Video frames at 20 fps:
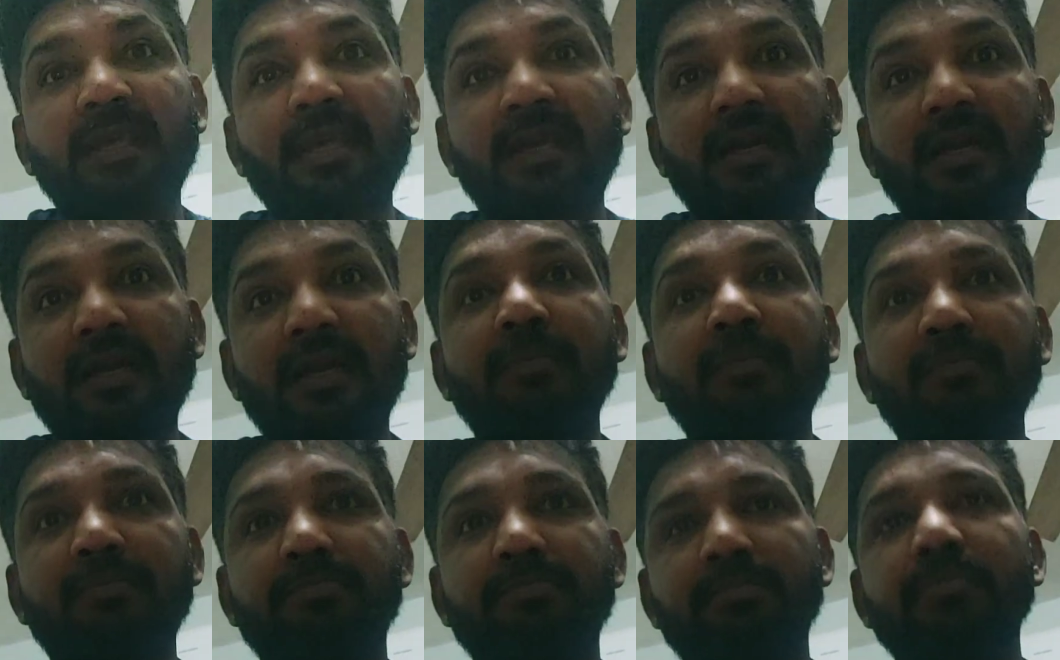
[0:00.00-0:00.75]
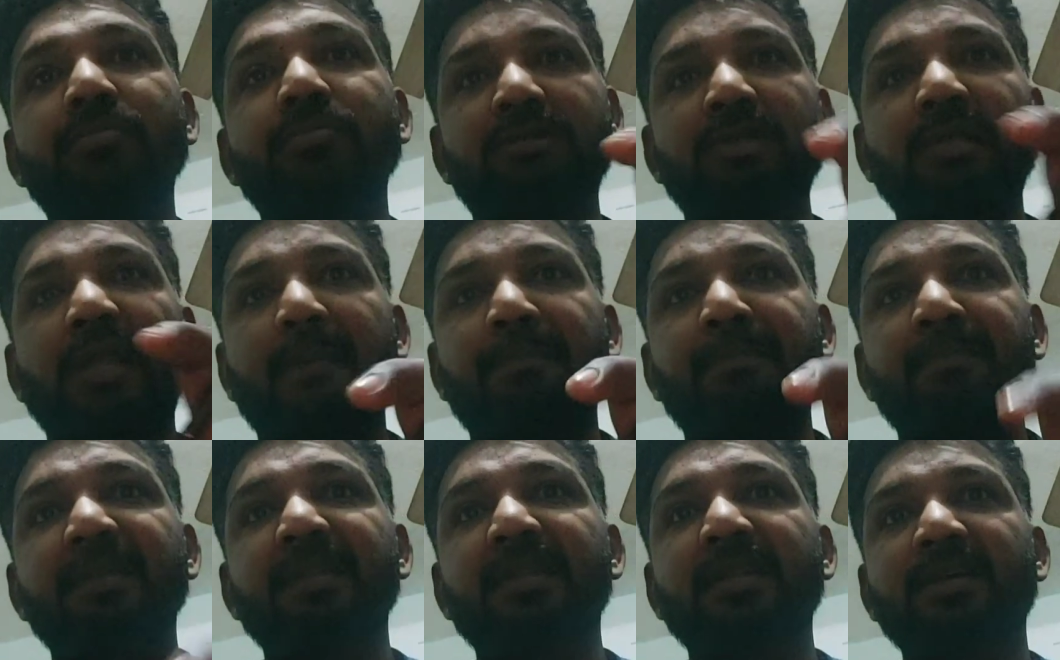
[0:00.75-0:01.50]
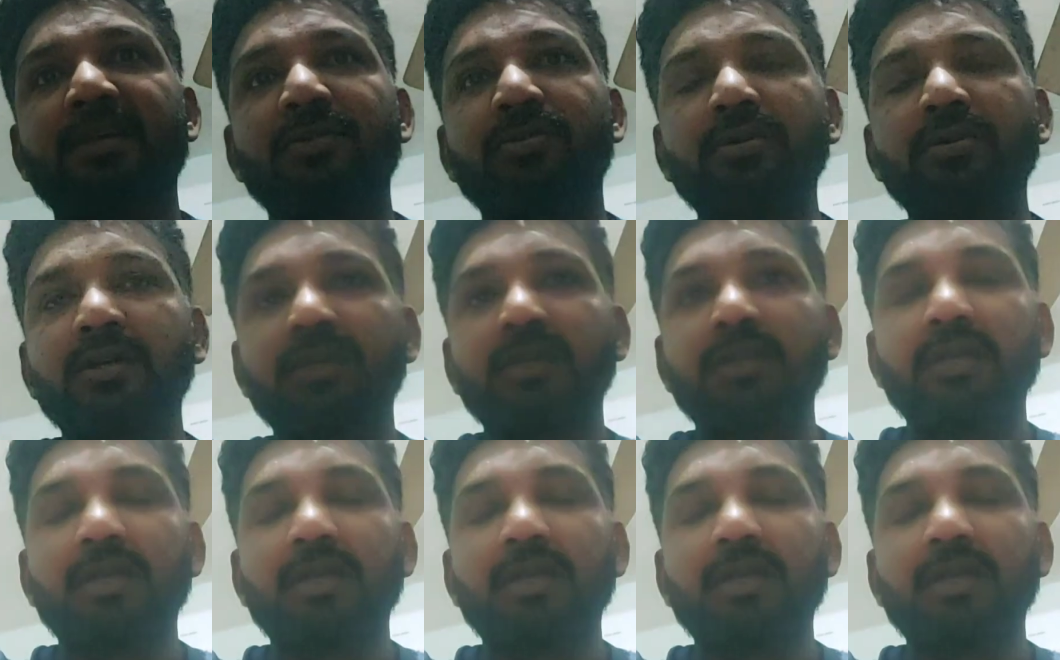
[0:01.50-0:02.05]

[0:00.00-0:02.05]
अगर आप शराब पीते हैं तो